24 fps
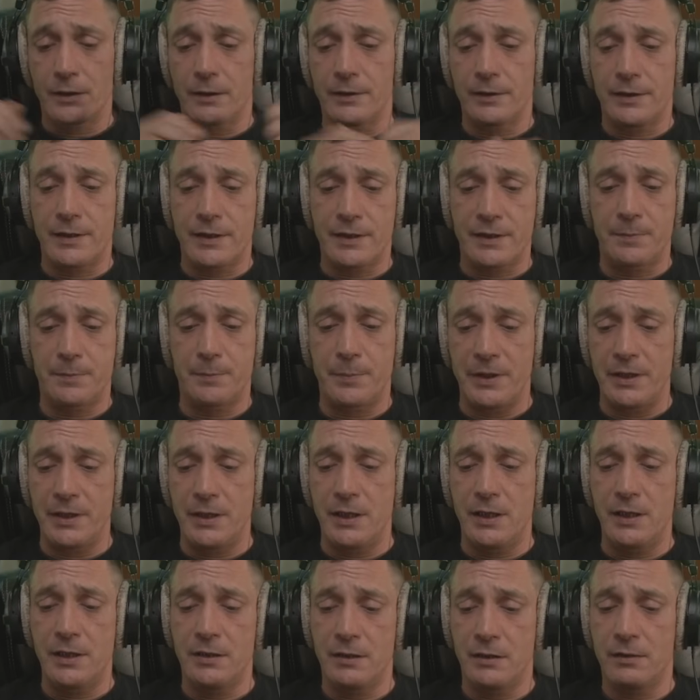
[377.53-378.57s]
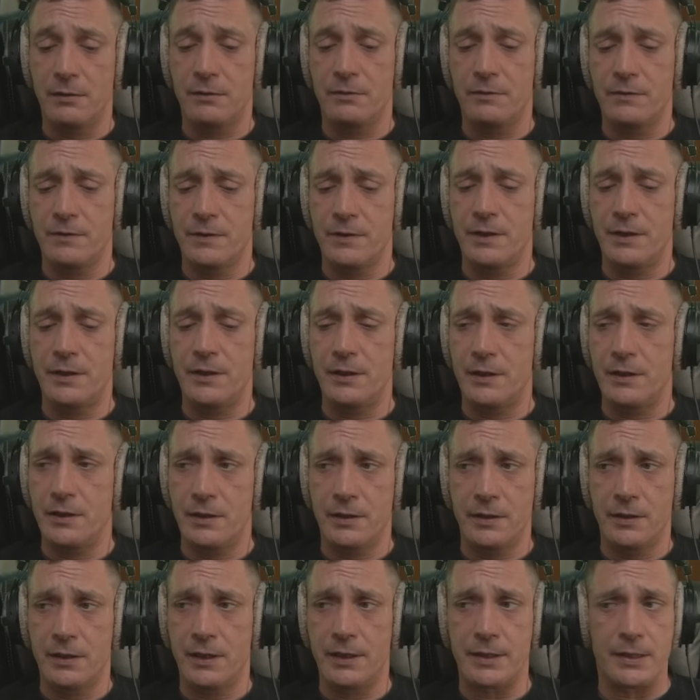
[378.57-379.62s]
Das bin ich und äh,
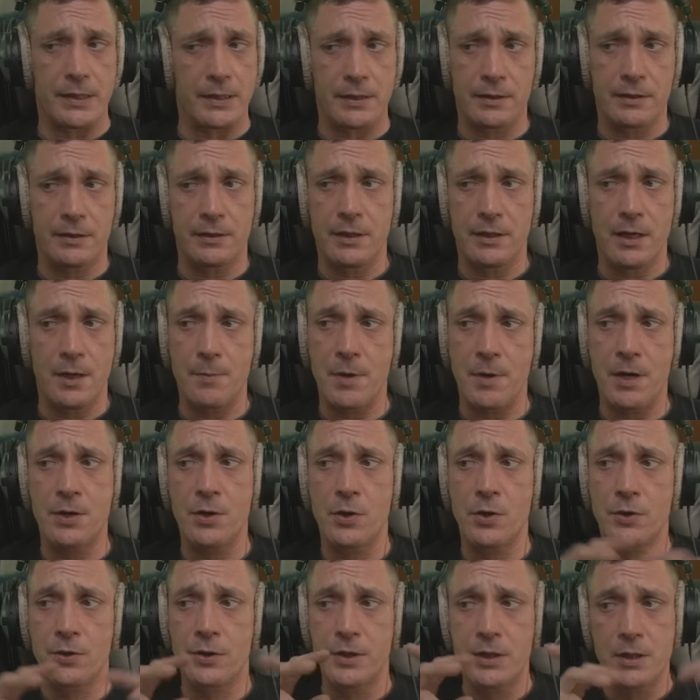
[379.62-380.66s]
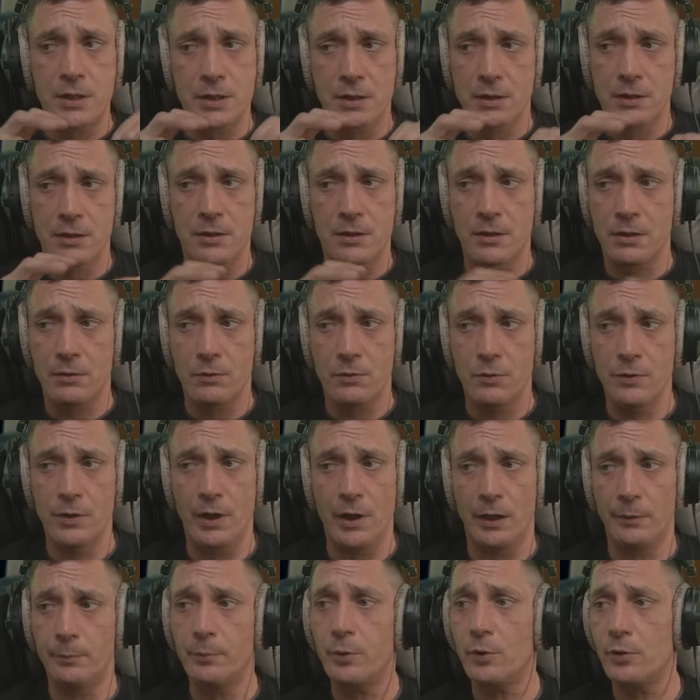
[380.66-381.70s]
das ist immer noch nicht
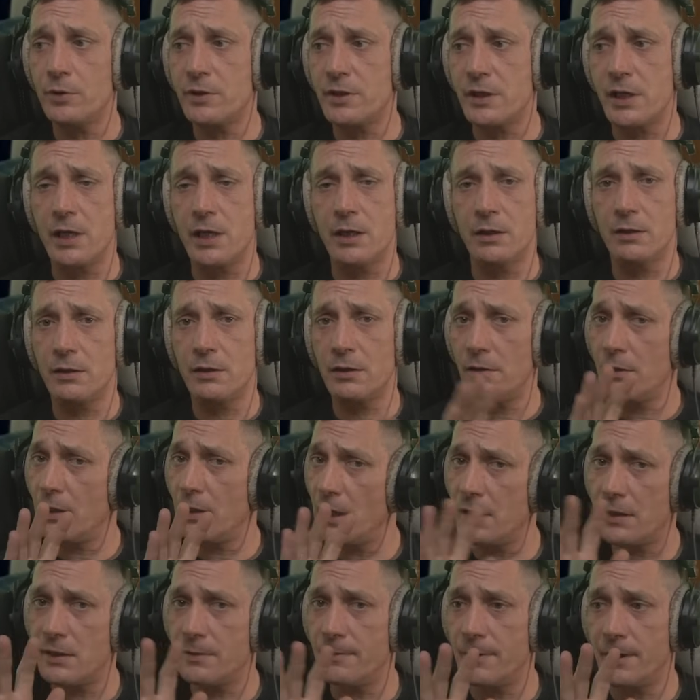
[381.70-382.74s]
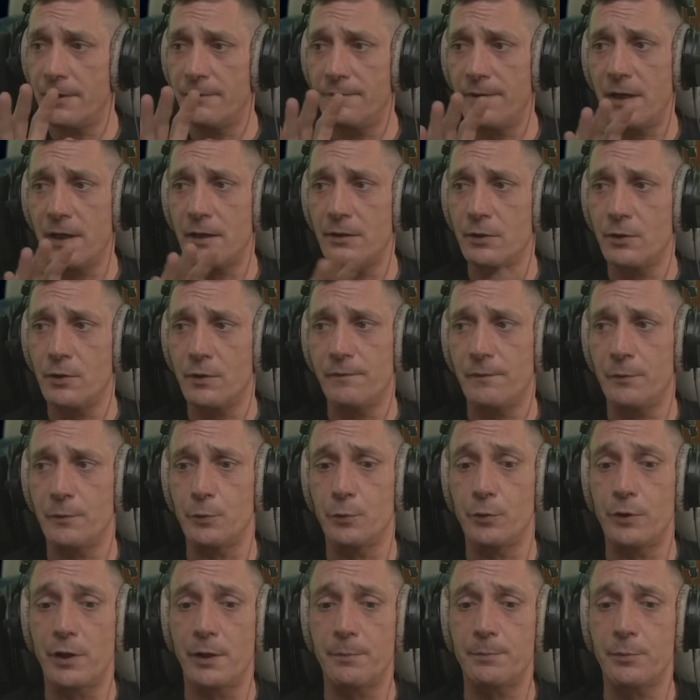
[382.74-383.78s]
100%, ganz weit weg noch von
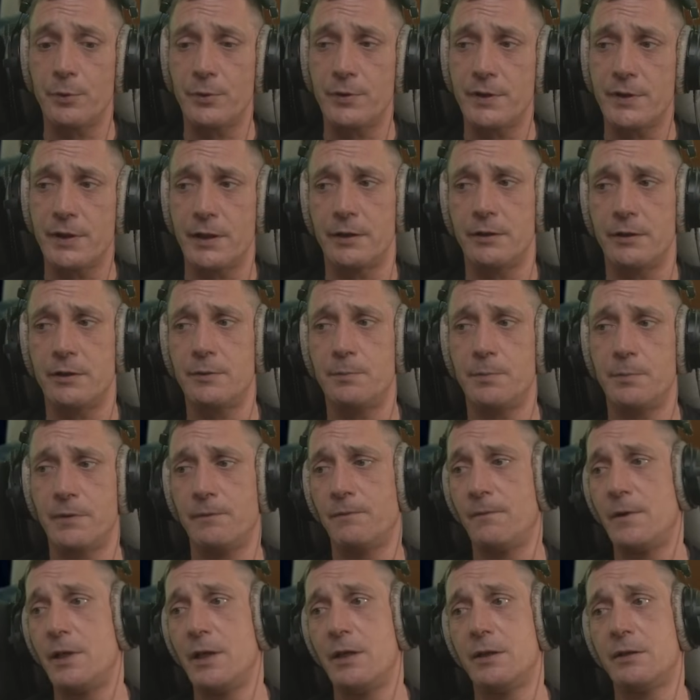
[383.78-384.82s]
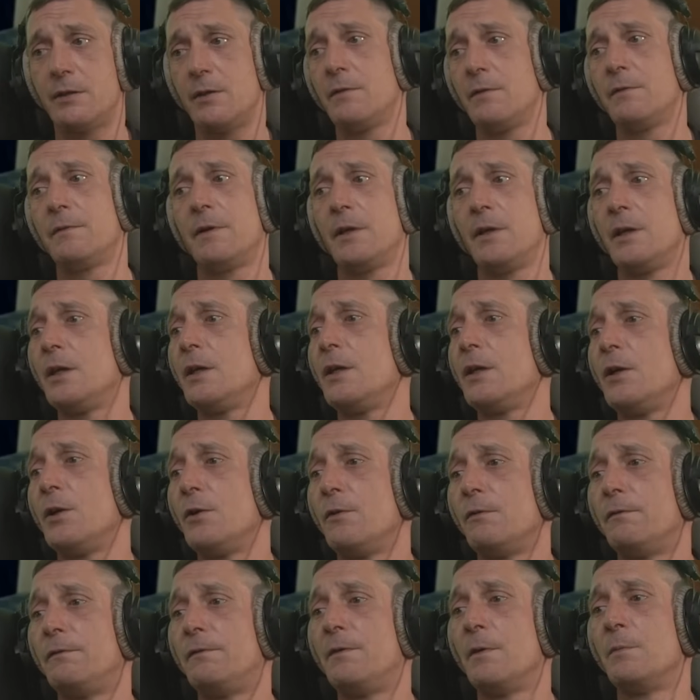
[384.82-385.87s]
100%. Ich bin vielleicht auf
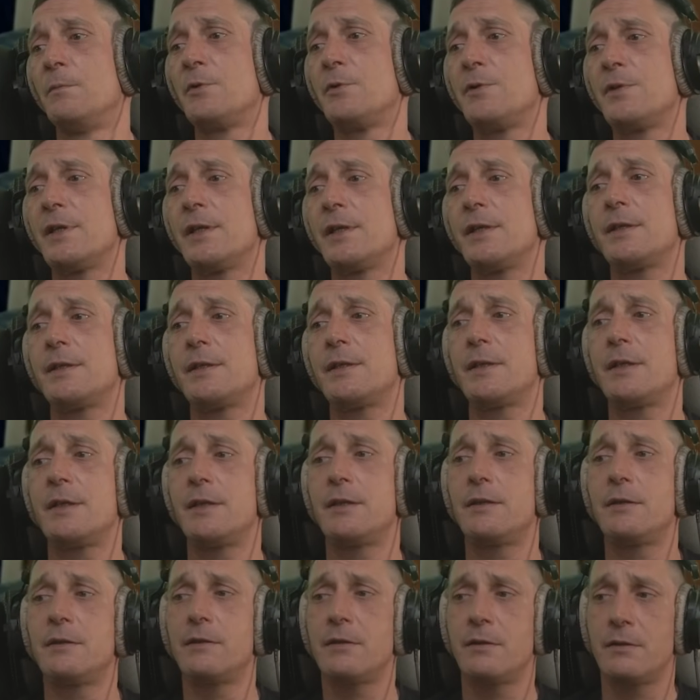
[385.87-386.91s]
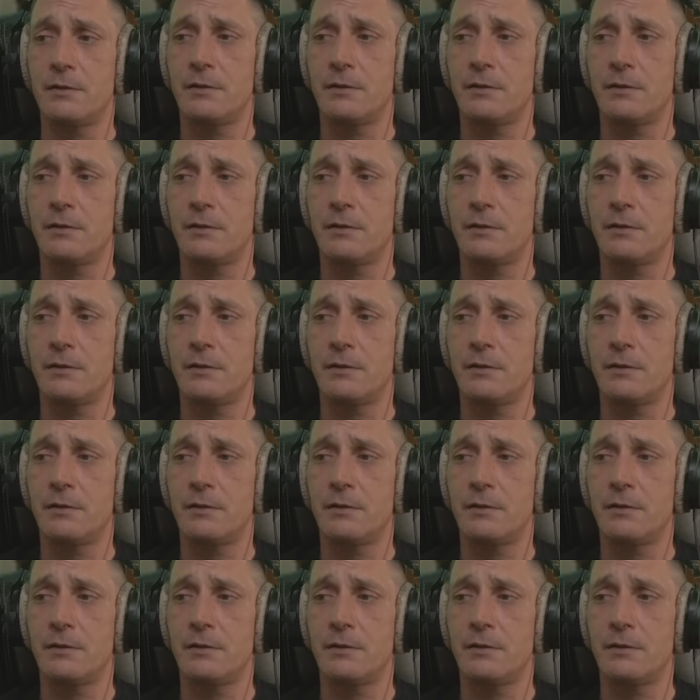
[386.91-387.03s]
65